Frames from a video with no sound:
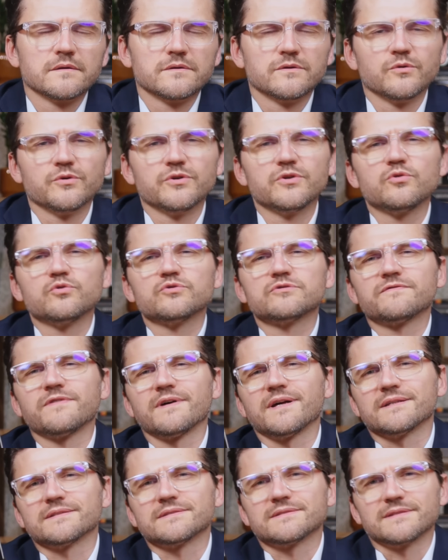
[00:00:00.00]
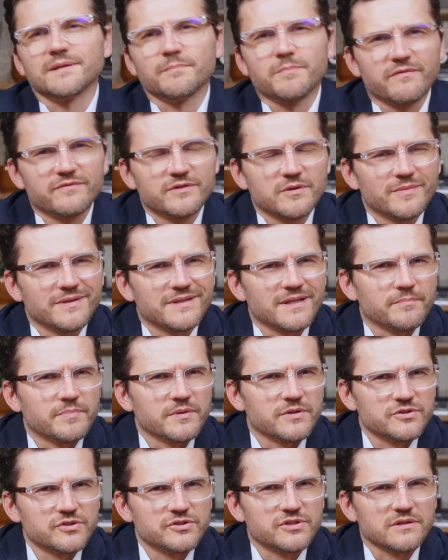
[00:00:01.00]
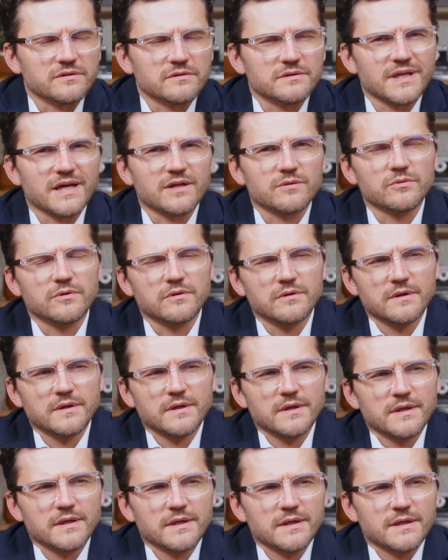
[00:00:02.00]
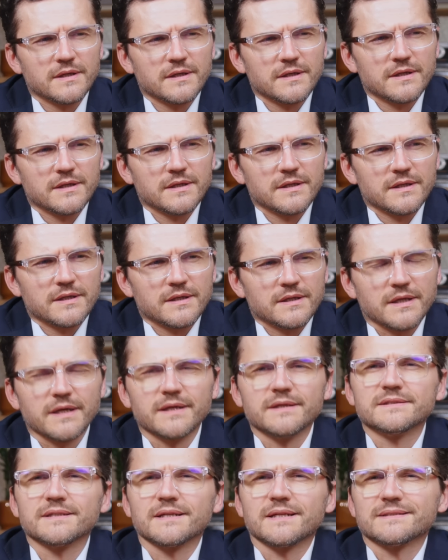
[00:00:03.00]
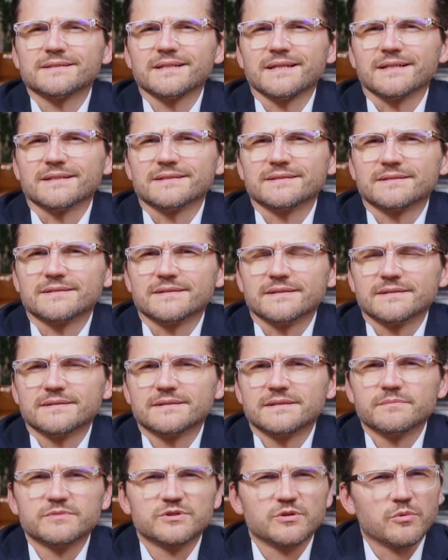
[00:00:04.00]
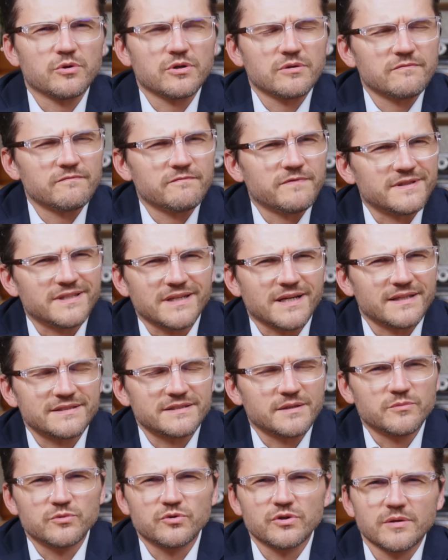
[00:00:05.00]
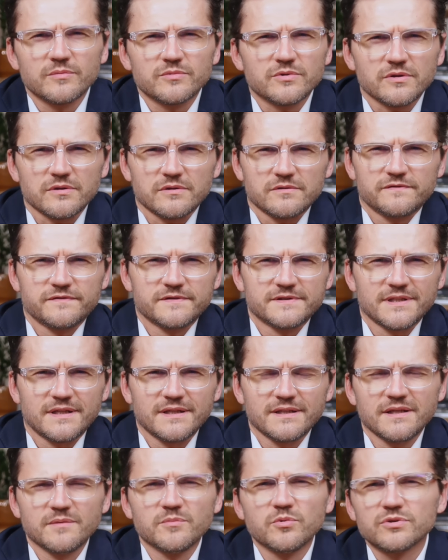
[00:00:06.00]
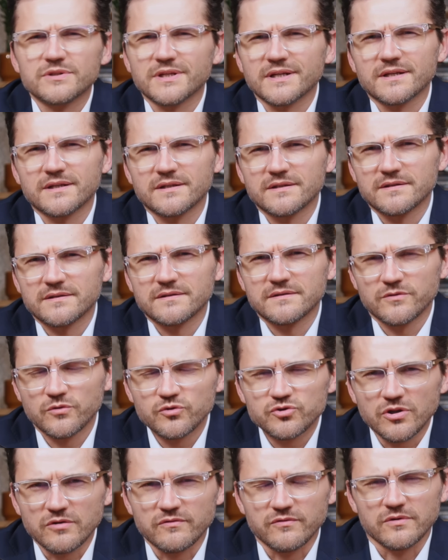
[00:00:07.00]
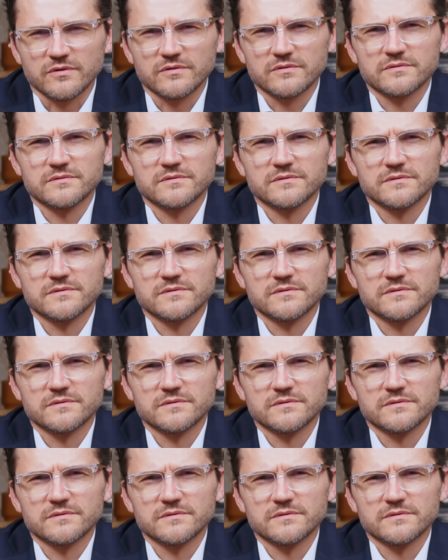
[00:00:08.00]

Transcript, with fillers: Do ilu z Was na pewnym etapie życia dotarło, Hej, zaraz, zaraz, z tym Soborem Watykańskim II to wcale nie było tak różowo.